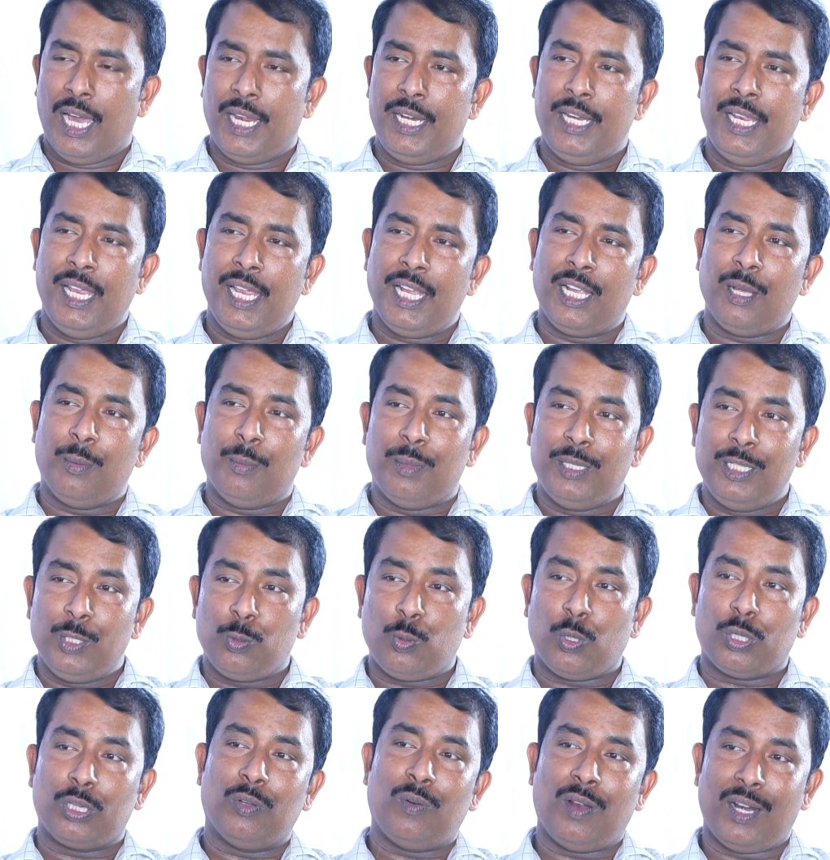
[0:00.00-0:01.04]
అనేక మంది
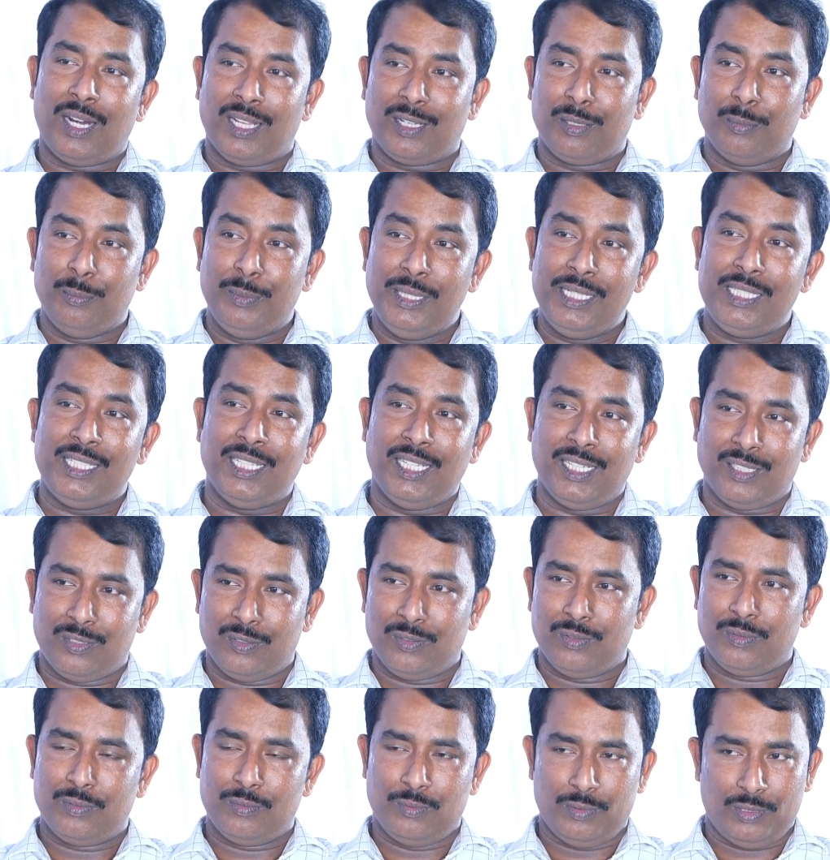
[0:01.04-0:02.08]
కొత్త వాళ్లకు
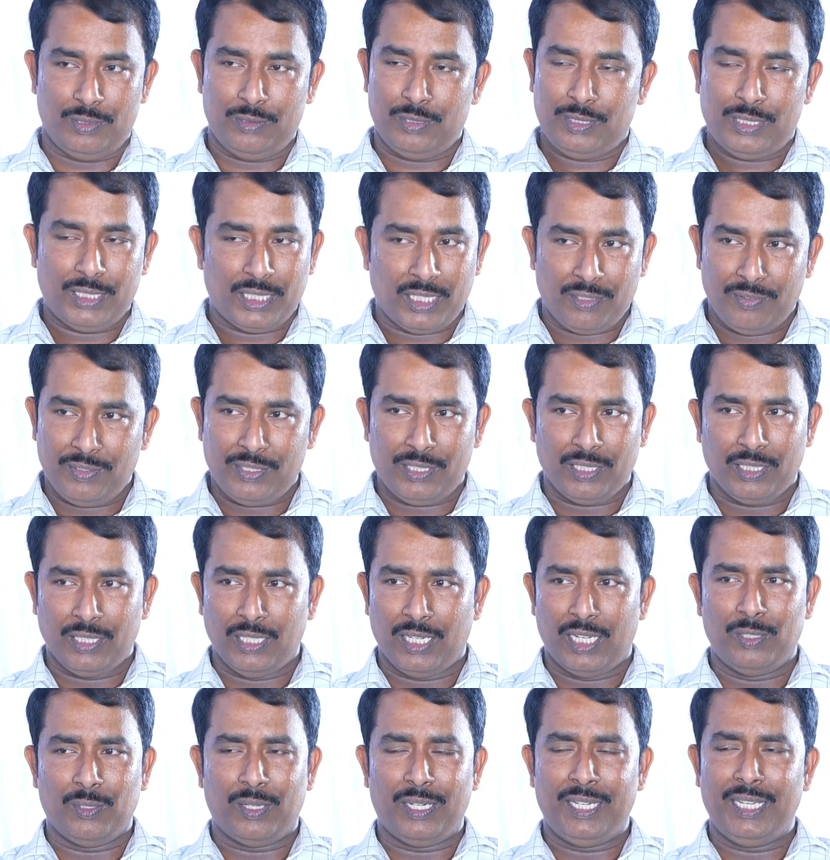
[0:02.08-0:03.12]
బీసీలకు చిన్న విషయం
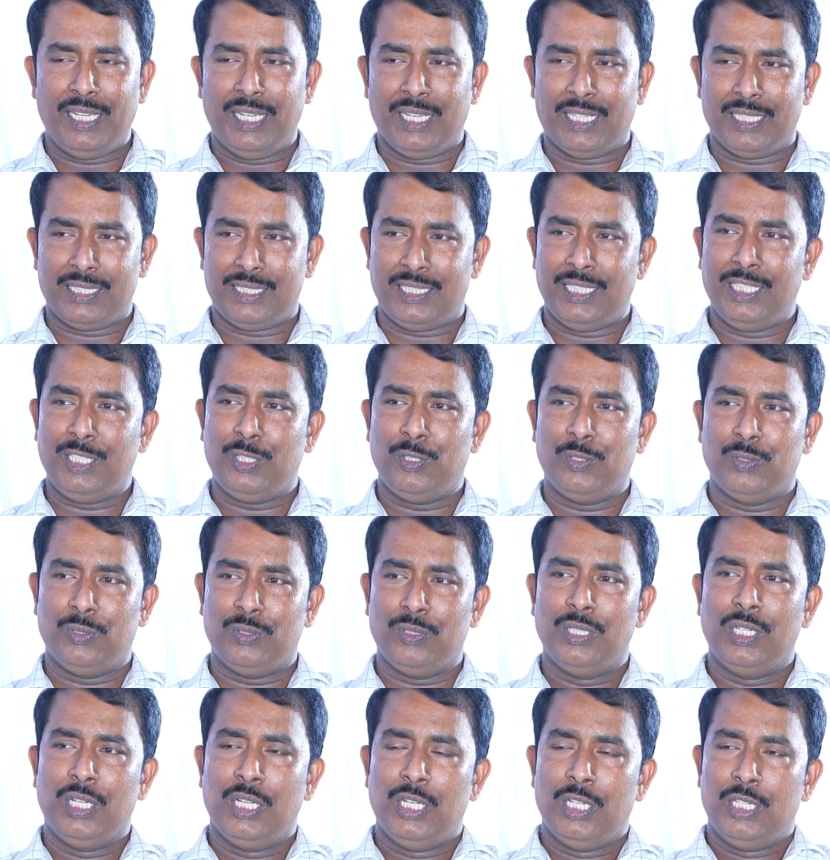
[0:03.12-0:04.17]
కాదు అనేక సీట్లు
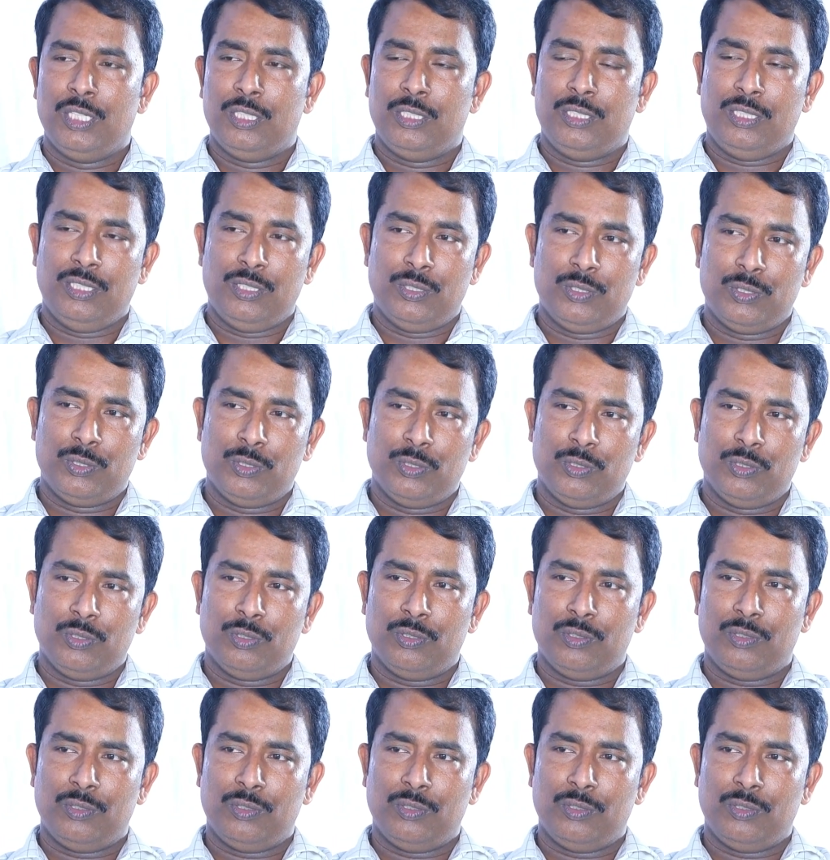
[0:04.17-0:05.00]
ఈరోజు